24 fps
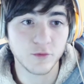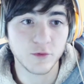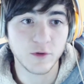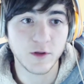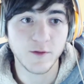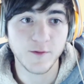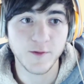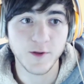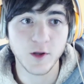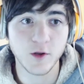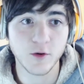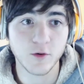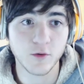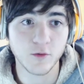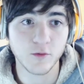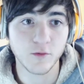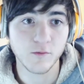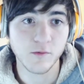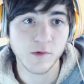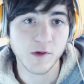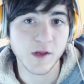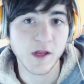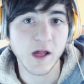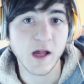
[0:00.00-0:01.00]
tutti video con
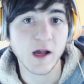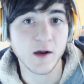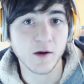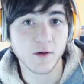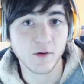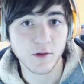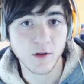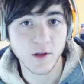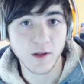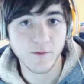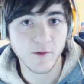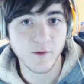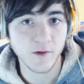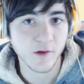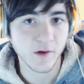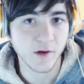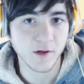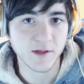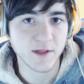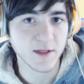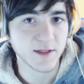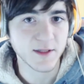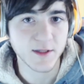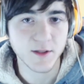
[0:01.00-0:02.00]
un sacco di
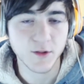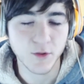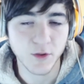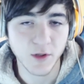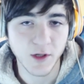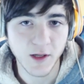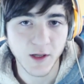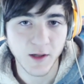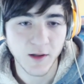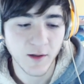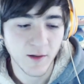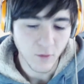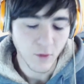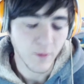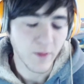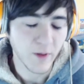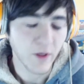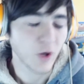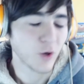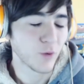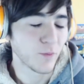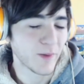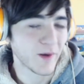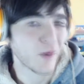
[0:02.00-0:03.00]
visualizzazioni o
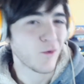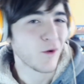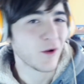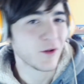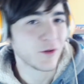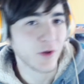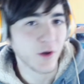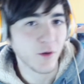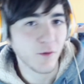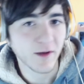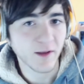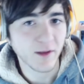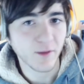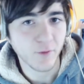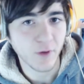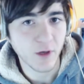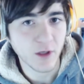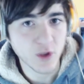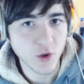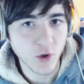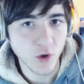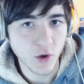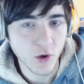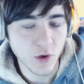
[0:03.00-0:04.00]
almeno per quanto riguarda
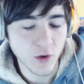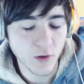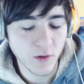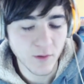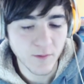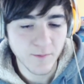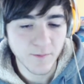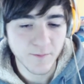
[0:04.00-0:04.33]
quel gioco.